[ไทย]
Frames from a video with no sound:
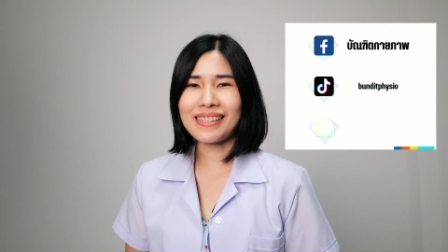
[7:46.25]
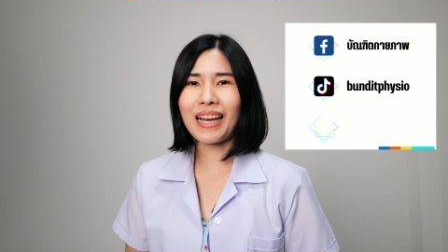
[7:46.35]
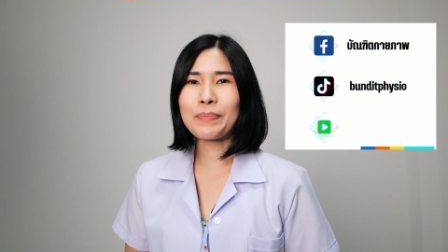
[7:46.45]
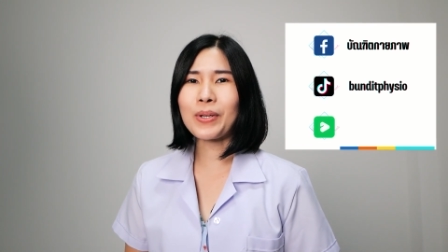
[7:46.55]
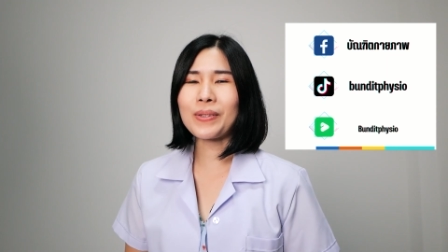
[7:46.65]
ท
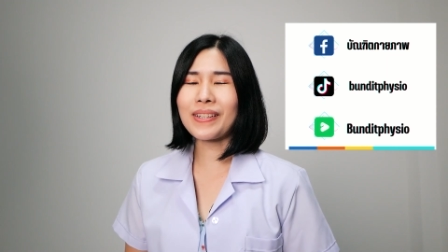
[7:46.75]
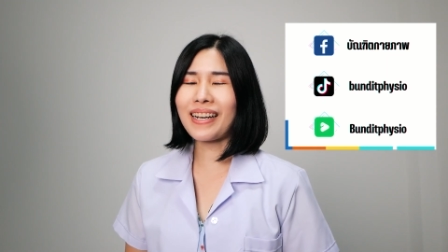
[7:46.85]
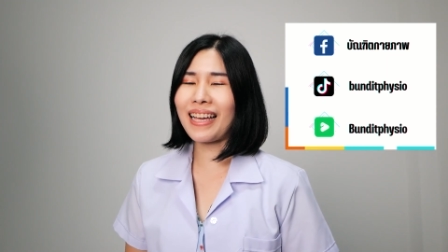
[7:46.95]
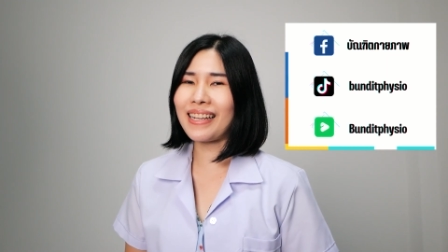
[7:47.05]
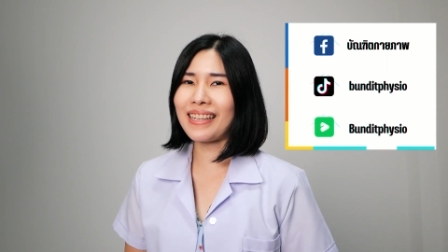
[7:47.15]
ราบก่อน
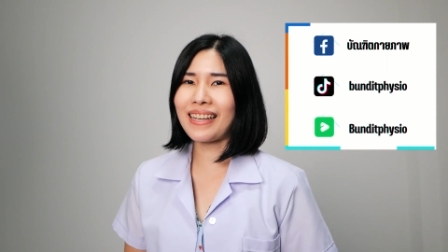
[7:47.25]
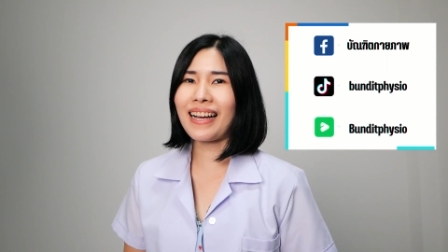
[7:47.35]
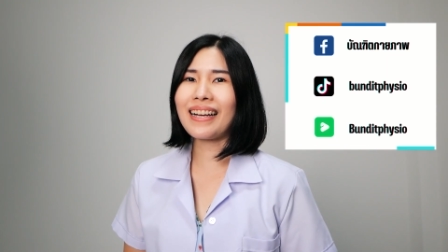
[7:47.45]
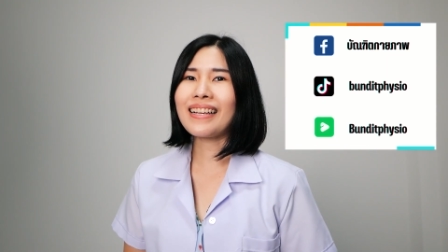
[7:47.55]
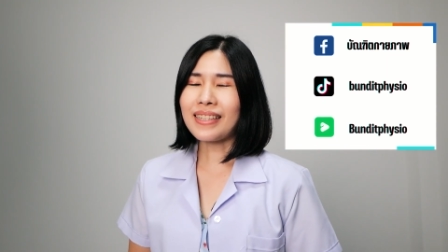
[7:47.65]
ใครเลย
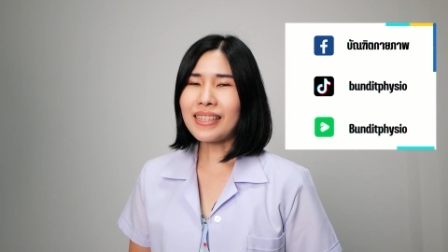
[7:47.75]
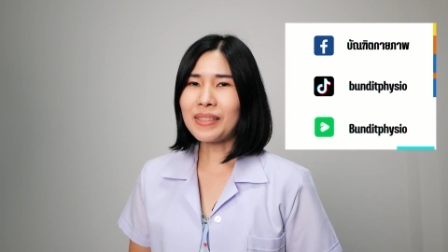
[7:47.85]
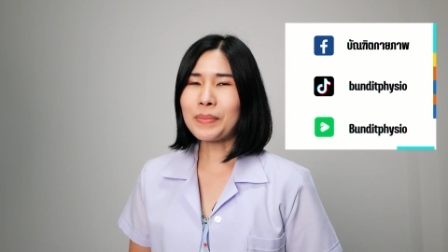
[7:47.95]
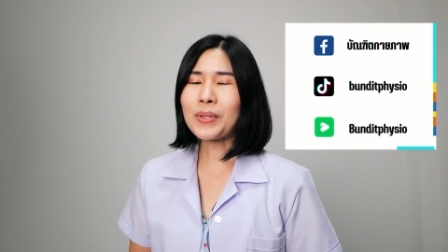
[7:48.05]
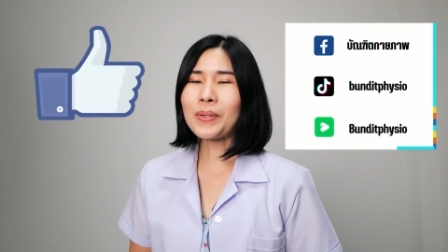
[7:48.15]
ค่ะ อย่าลืม